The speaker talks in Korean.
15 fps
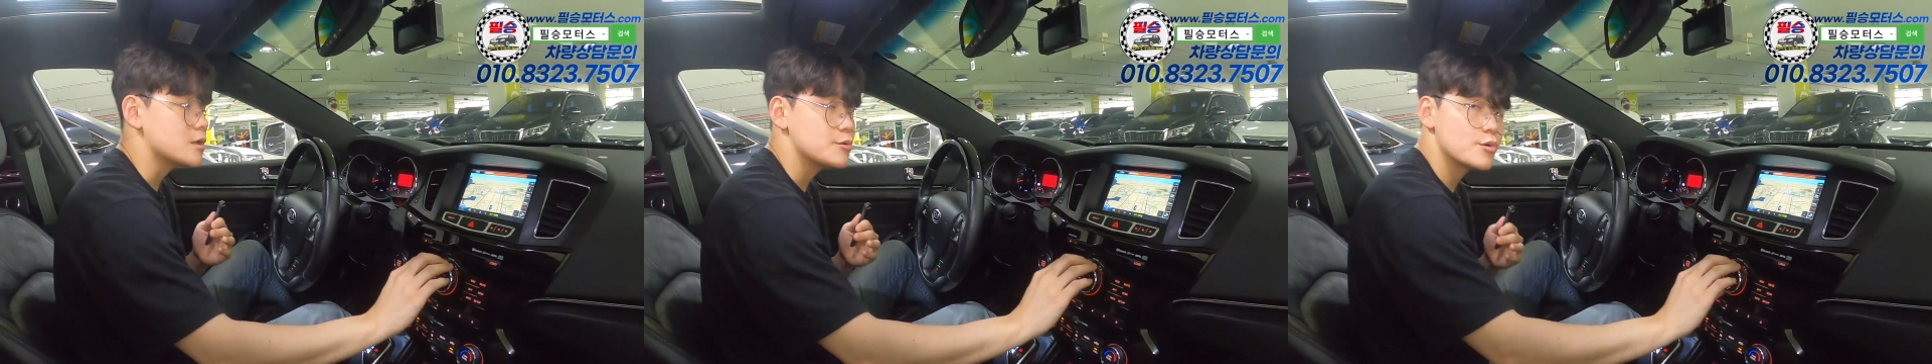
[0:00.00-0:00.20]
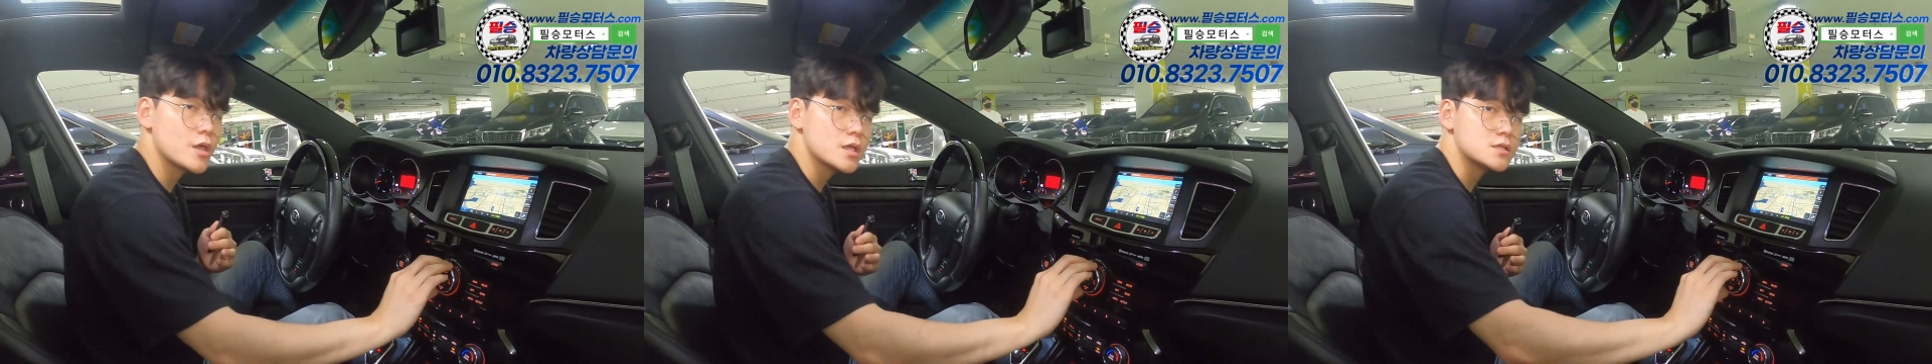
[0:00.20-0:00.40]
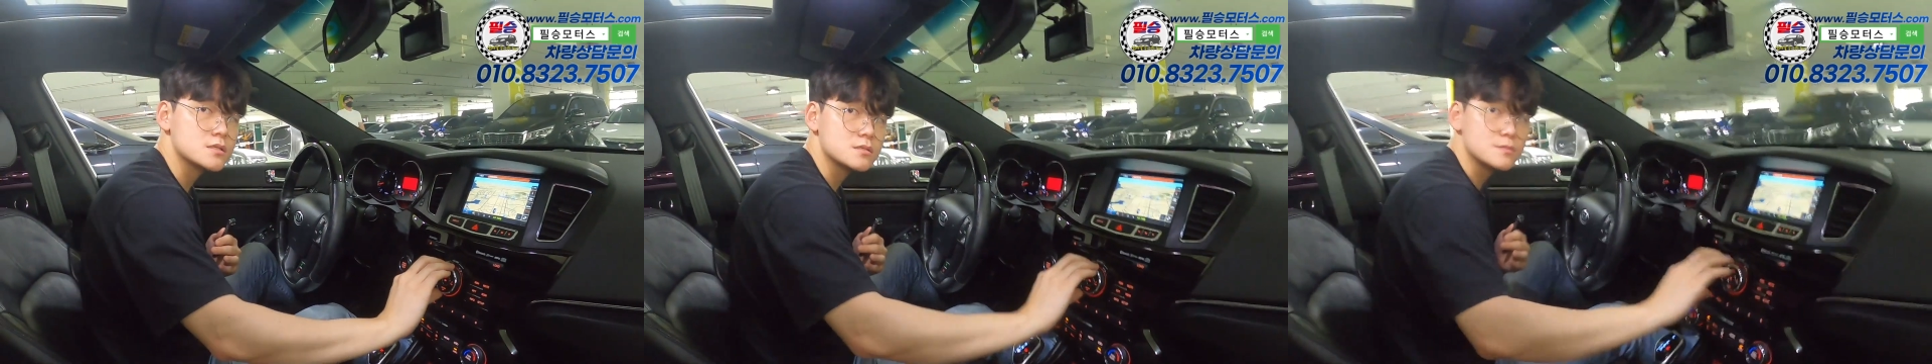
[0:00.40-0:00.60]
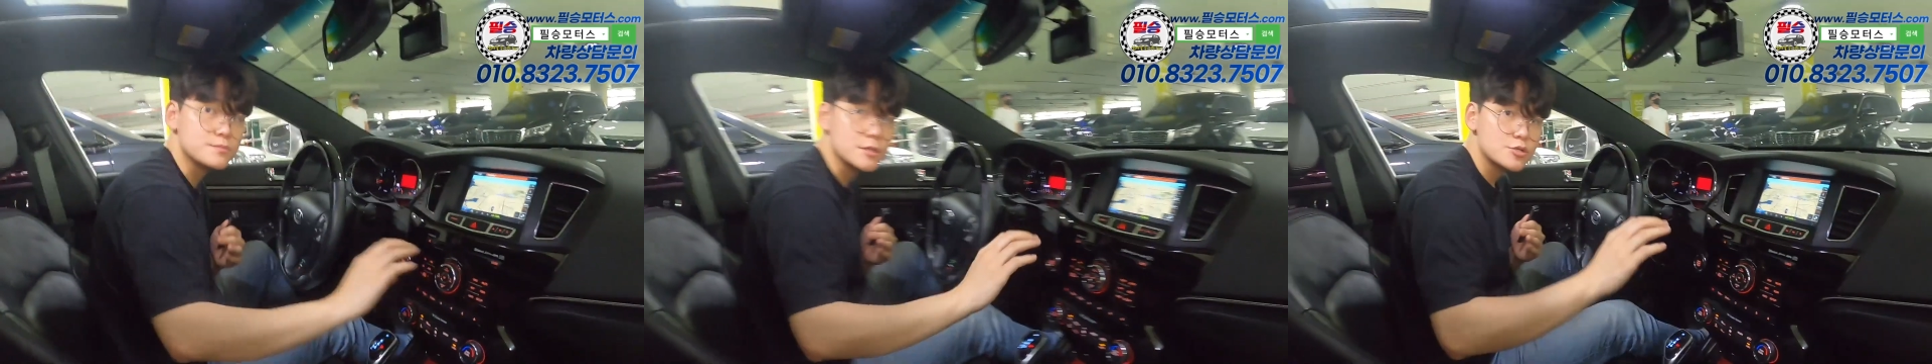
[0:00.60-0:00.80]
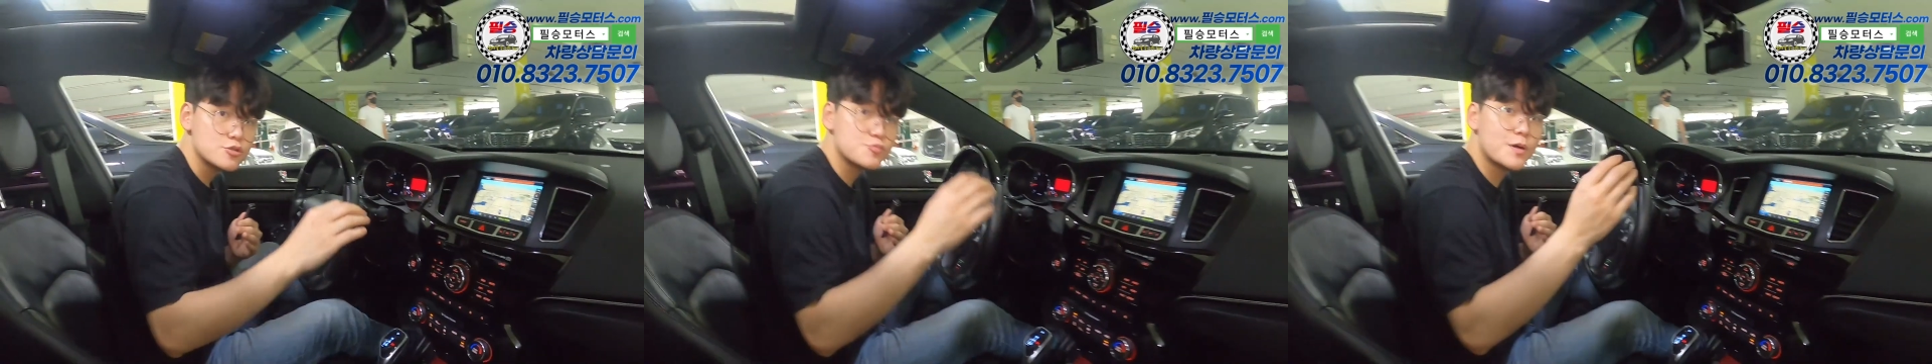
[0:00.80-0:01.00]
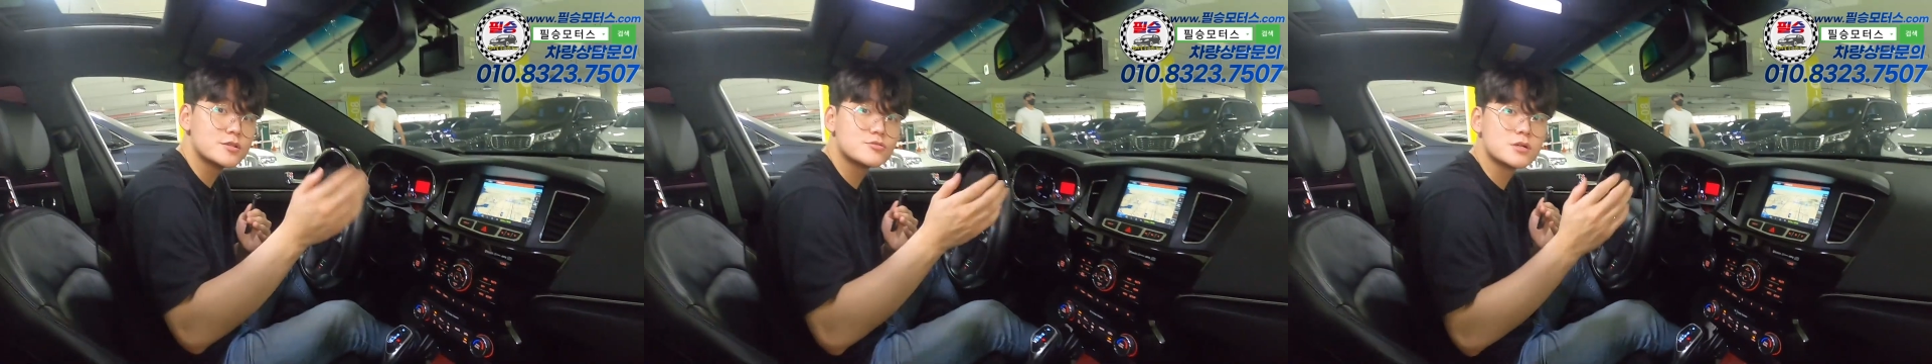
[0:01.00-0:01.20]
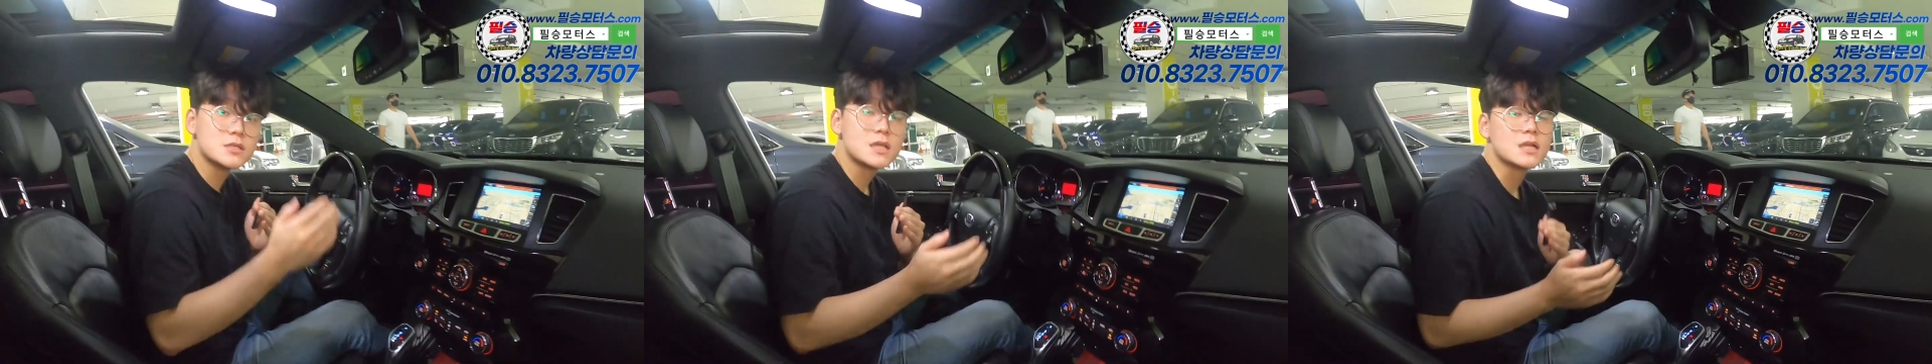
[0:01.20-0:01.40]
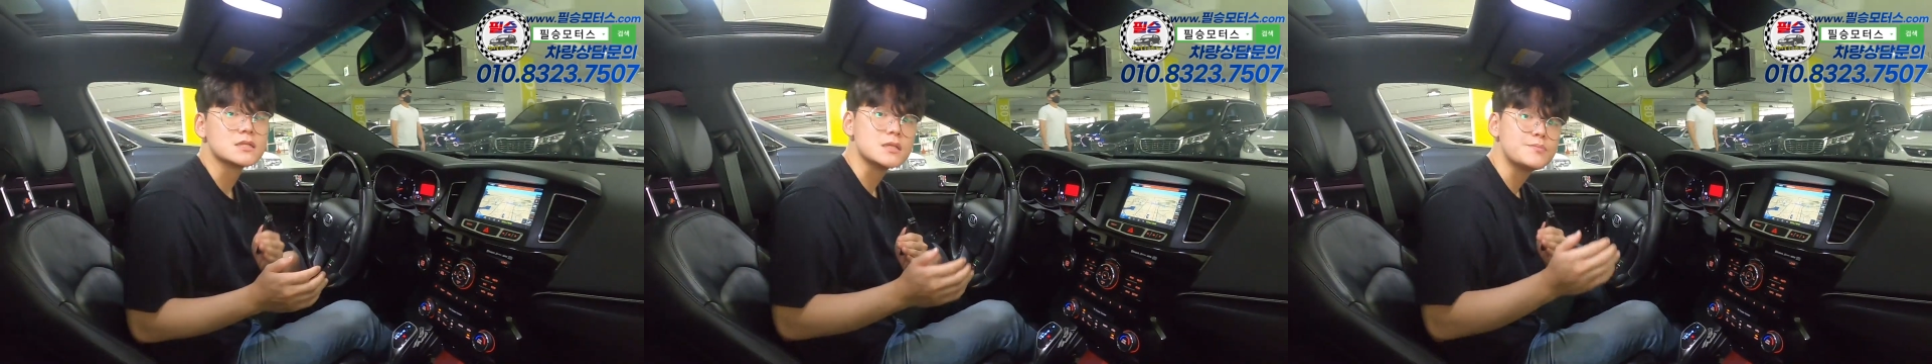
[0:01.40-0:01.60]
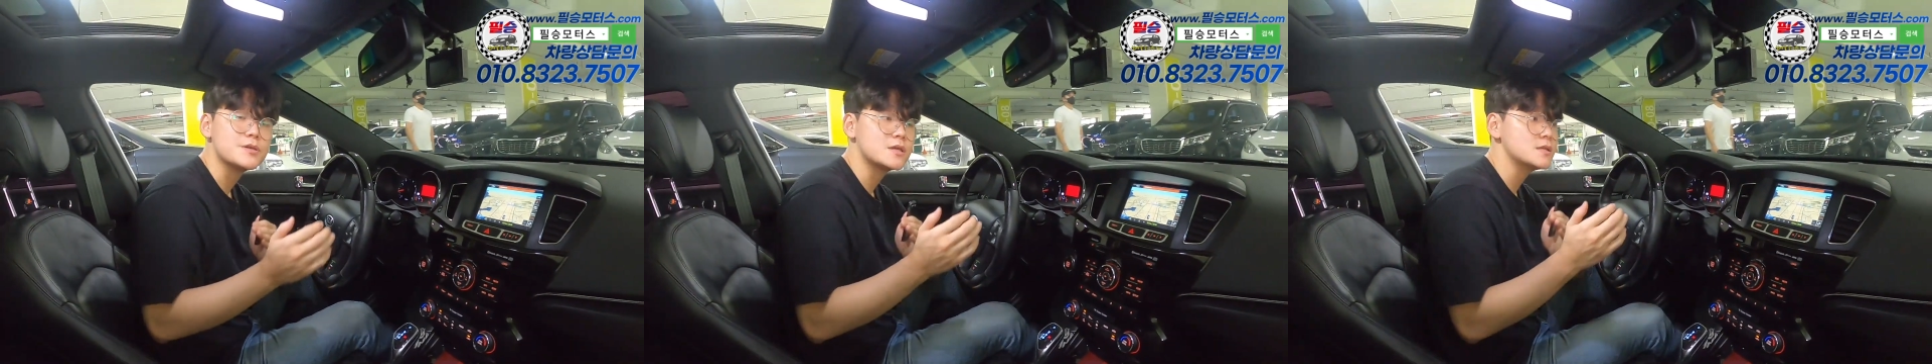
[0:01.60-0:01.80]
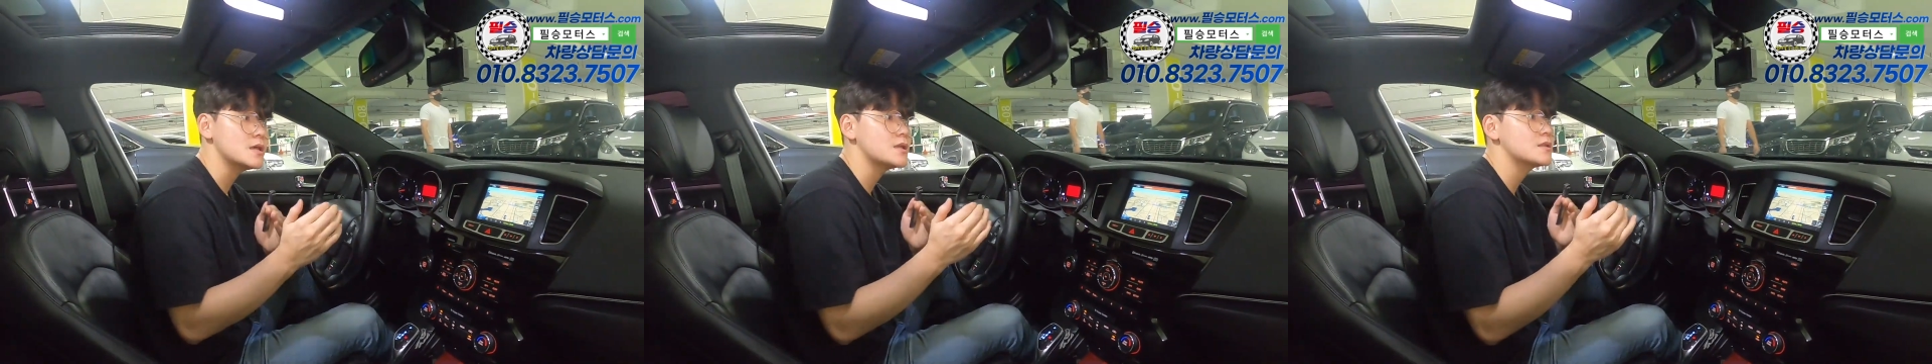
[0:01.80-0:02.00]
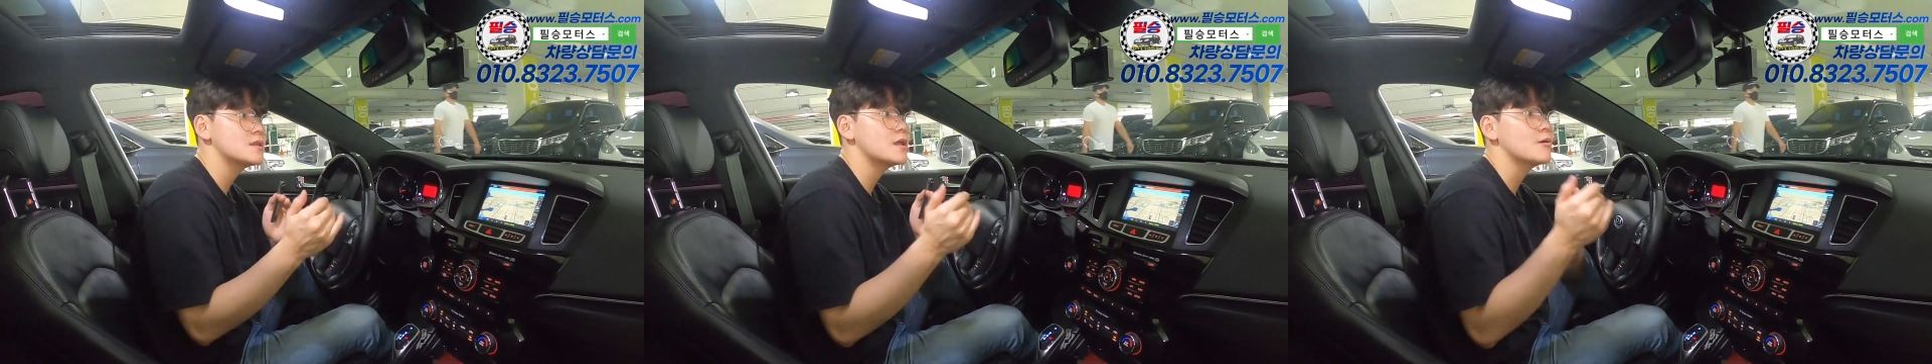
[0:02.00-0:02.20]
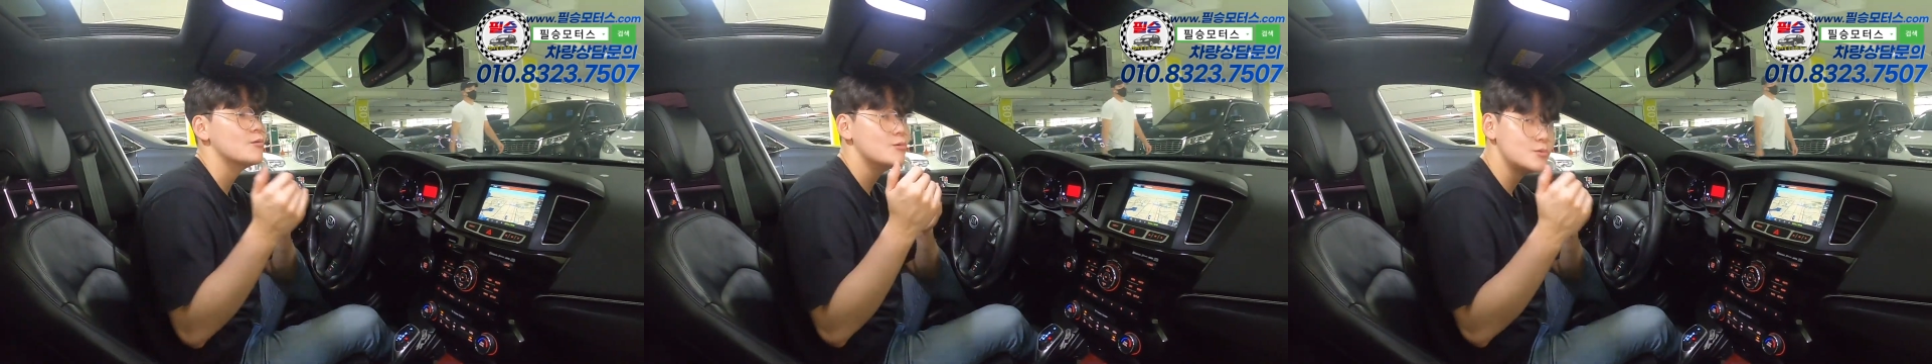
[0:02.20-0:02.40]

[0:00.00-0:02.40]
요게 지금 주파수가 잘 안 잡히긴 하는데